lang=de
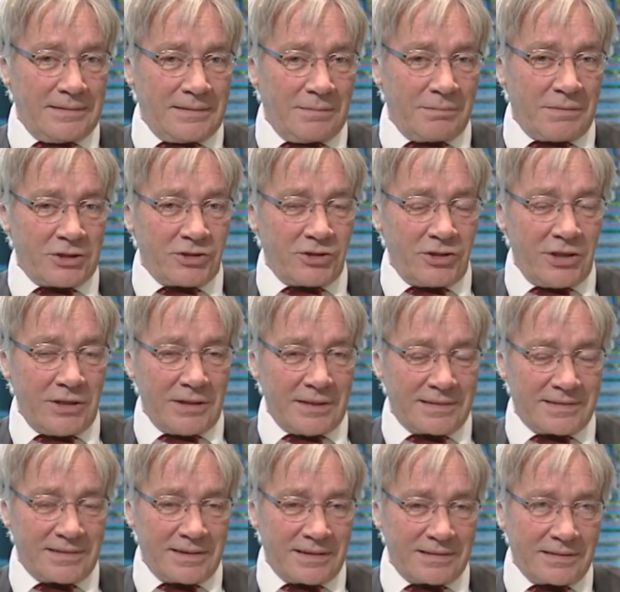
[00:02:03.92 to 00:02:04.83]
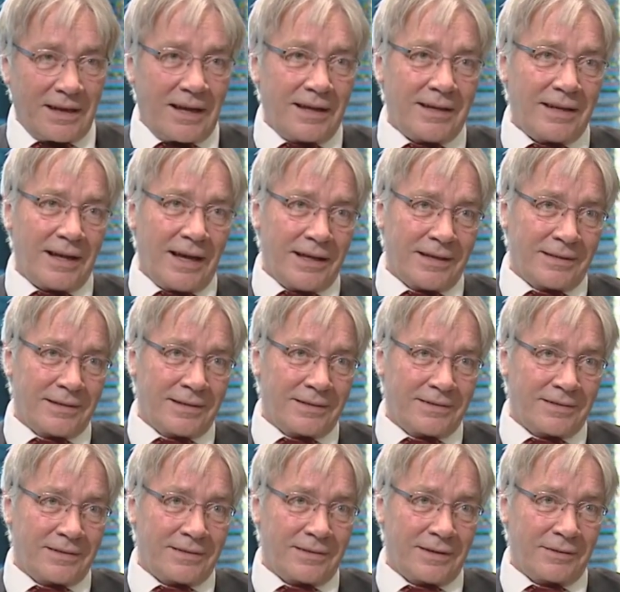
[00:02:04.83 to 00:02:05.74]
diese Maschine z 3 eignet
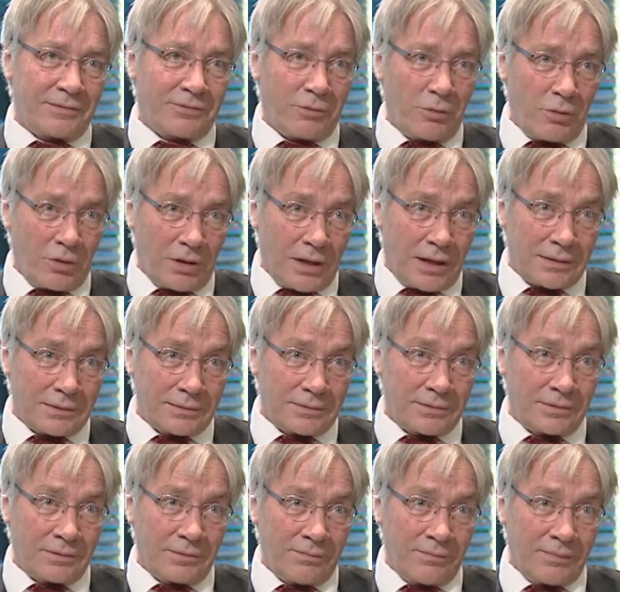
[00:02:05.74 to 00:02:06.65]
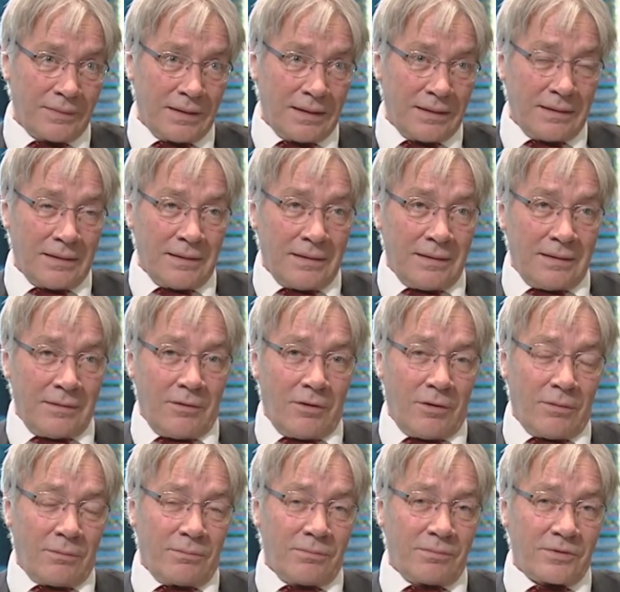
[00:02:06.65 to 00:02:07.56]
sich hervorragend,
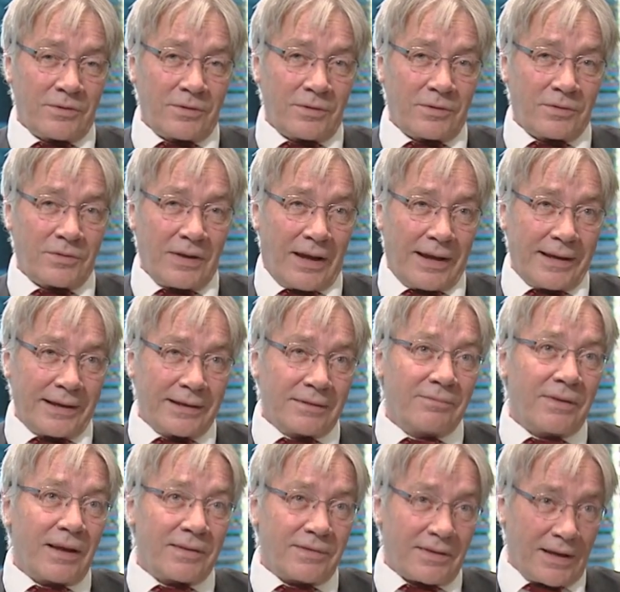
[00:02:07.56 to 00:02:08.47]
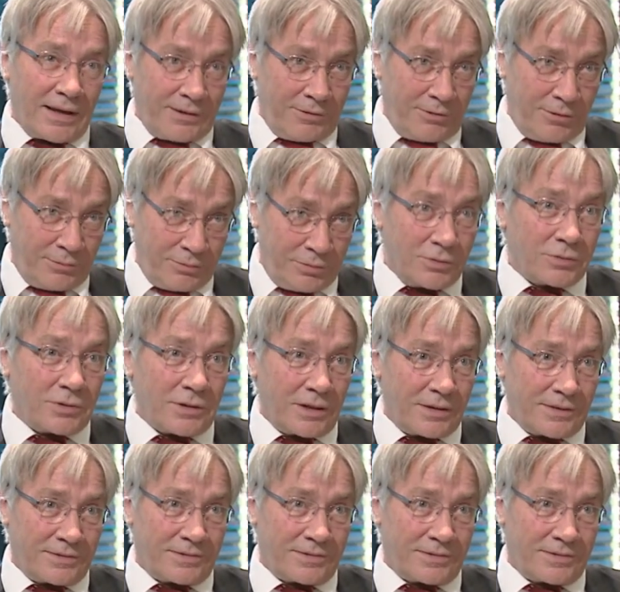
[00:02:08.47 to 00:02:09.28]
um zu zeigen, was ein Computer